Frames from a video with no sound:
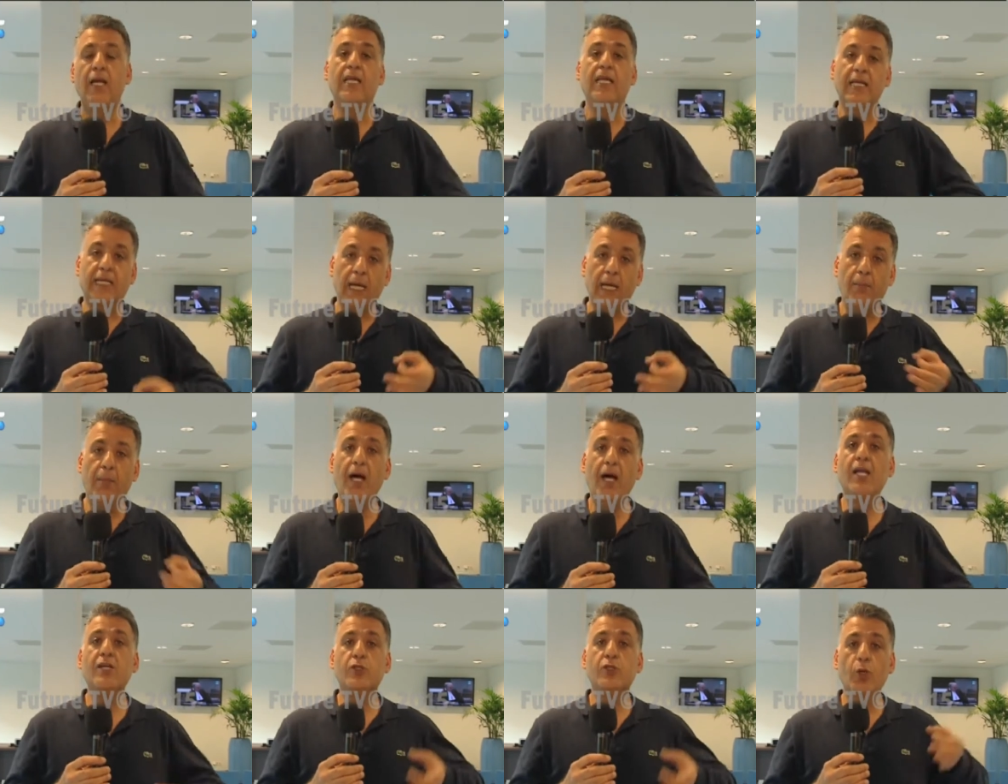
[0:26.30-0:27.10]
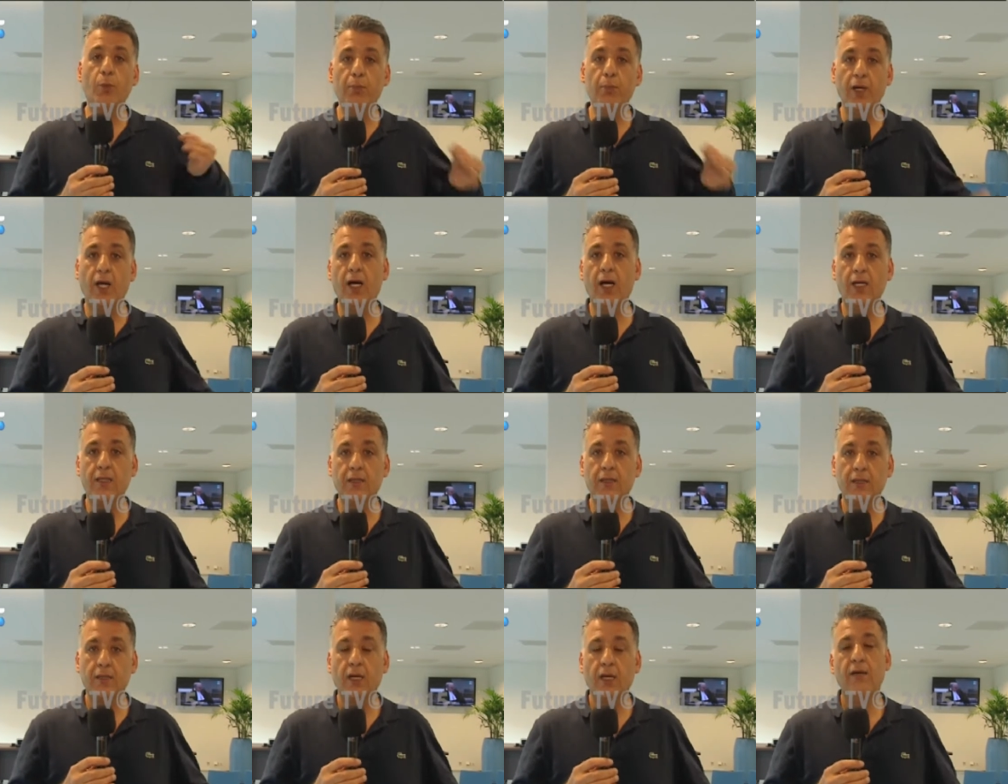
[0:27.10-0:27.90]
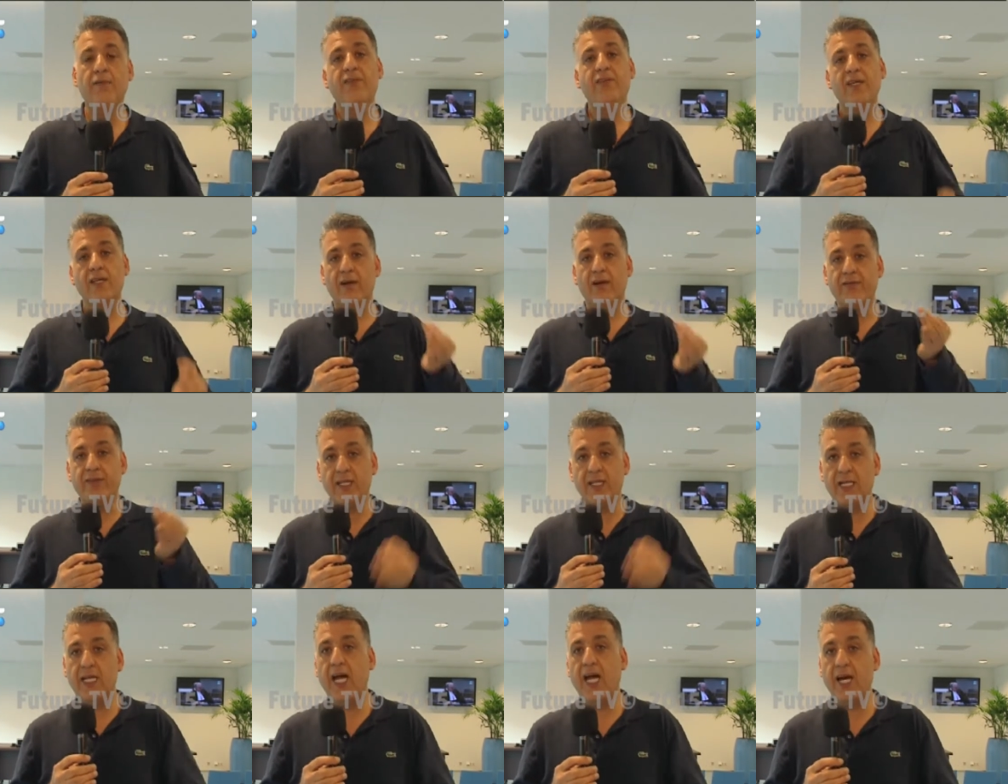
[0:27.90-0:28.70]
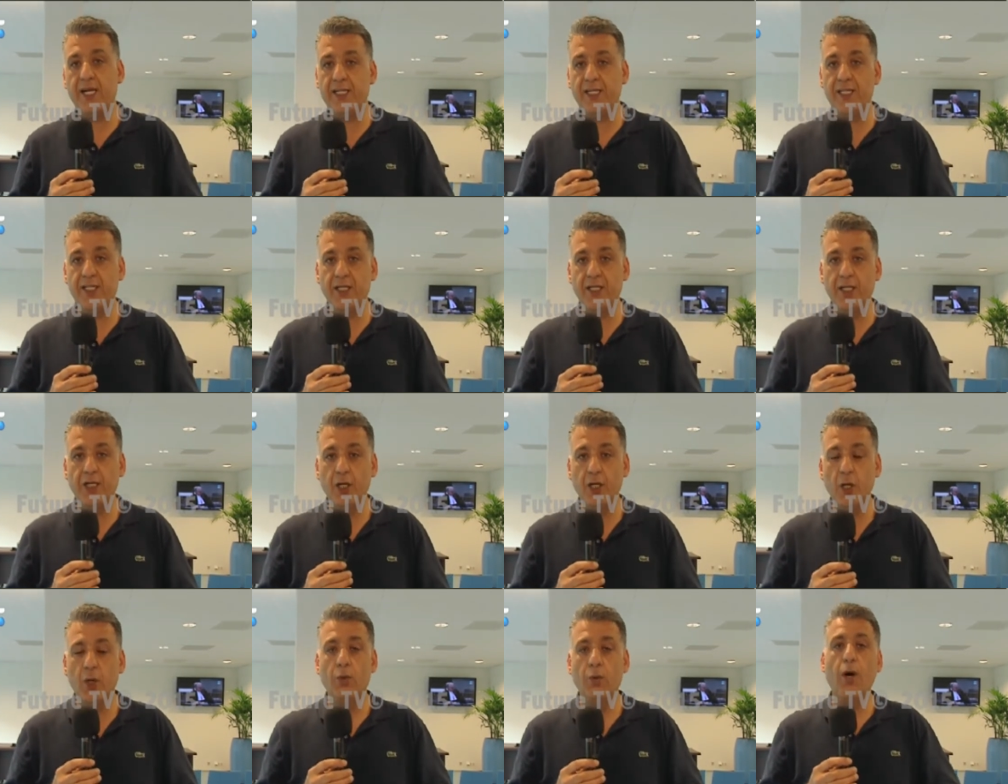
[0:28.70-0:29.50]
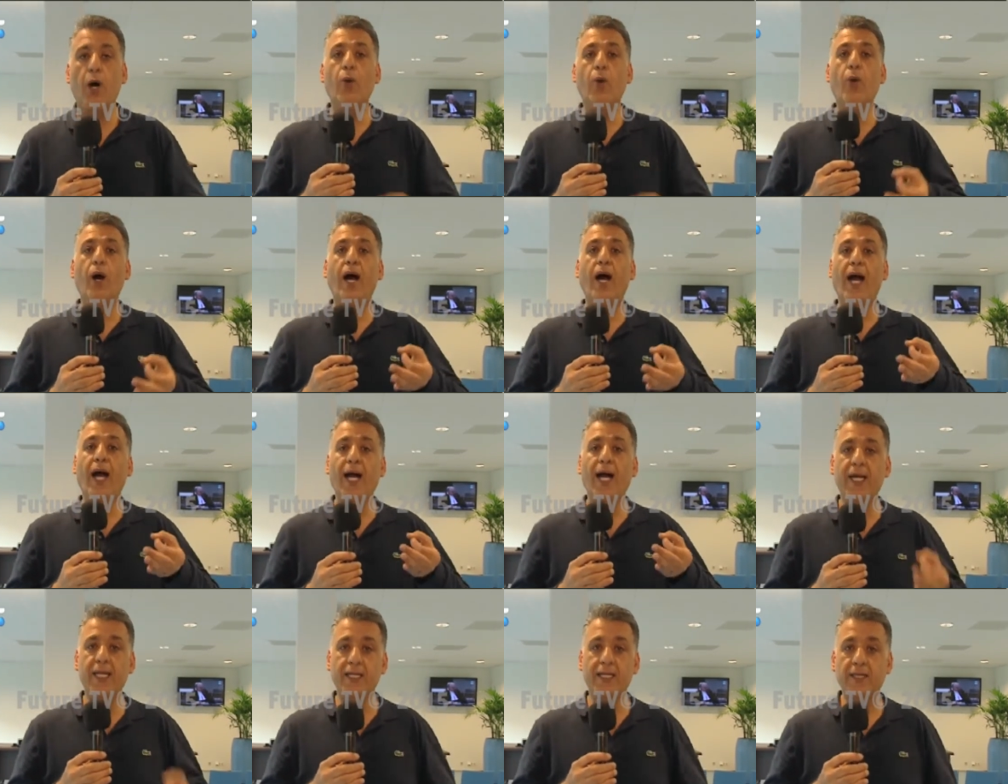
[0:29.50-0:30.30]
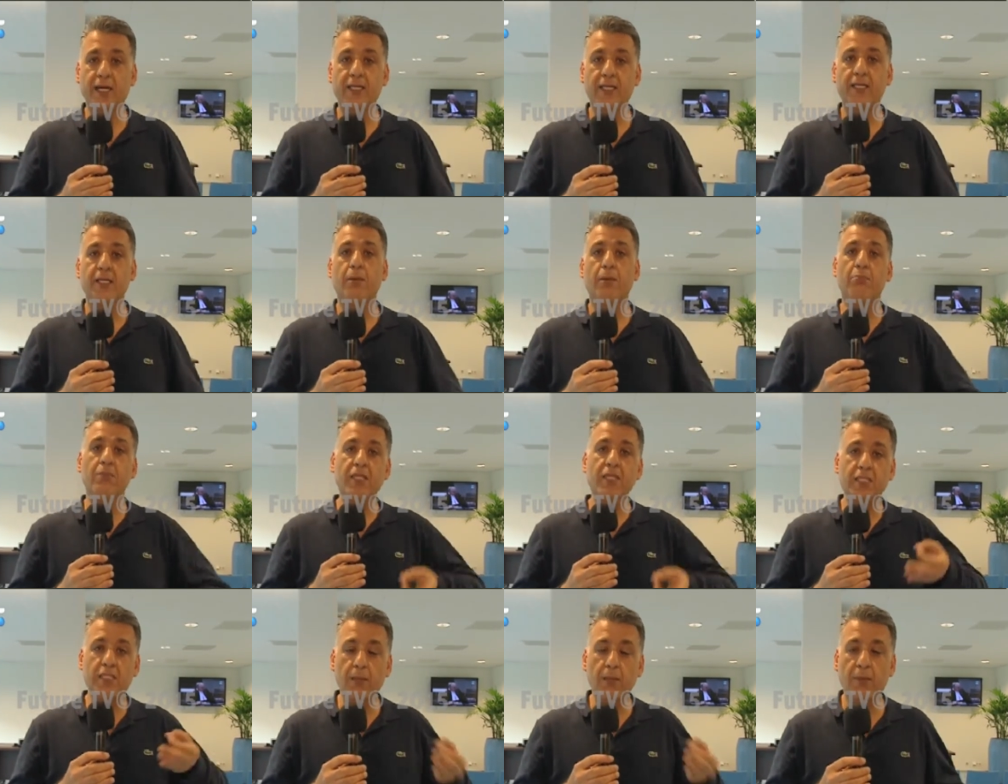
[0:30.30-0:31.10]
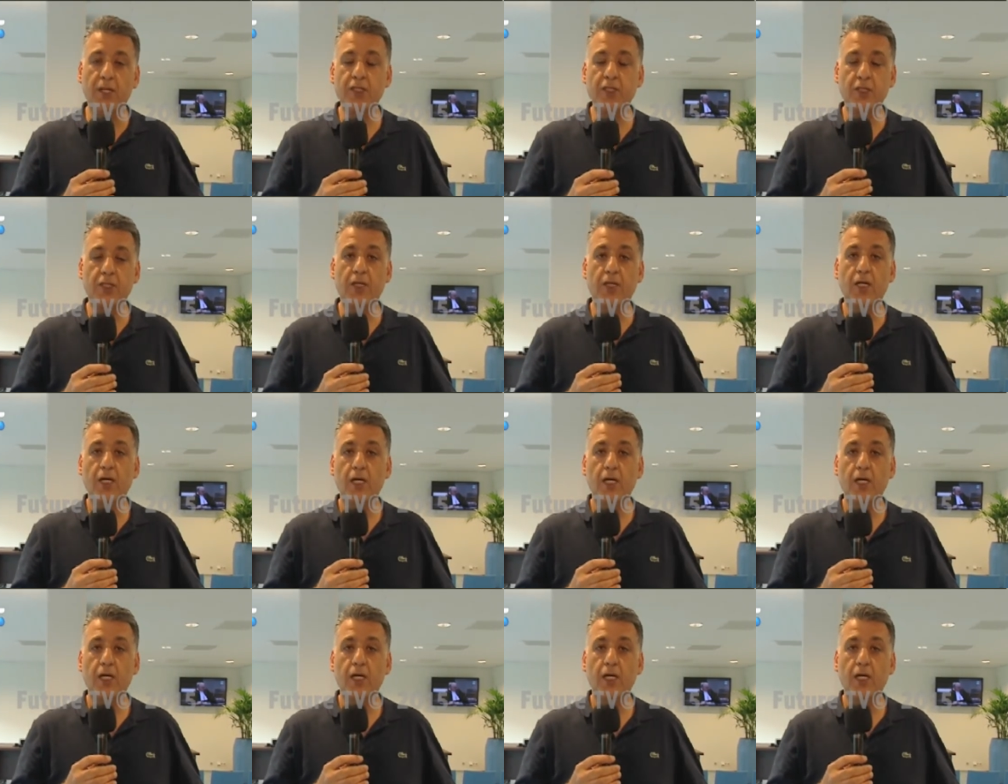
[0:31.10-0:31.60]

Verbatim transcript: لكمال جنبلاط في رفيق الحريري وهو عائدا من دمشق